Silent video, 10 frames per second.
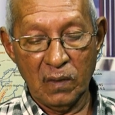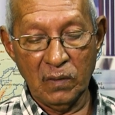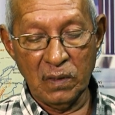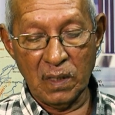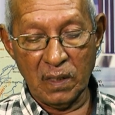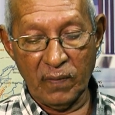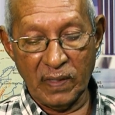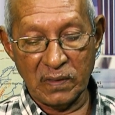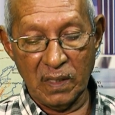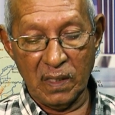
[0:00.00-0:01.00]
डीजल के
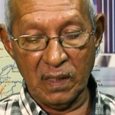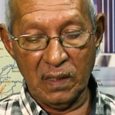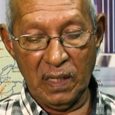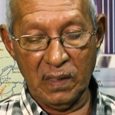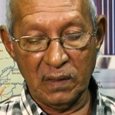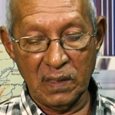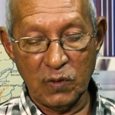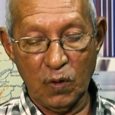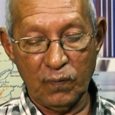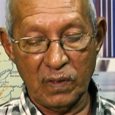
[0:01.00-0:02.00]
वास्ते नेखन तीन
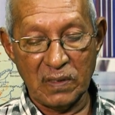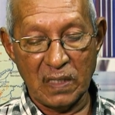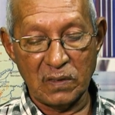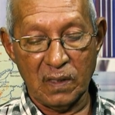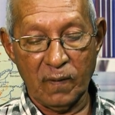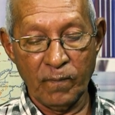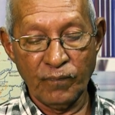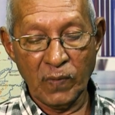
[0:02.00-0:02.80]
सेफन सैस तक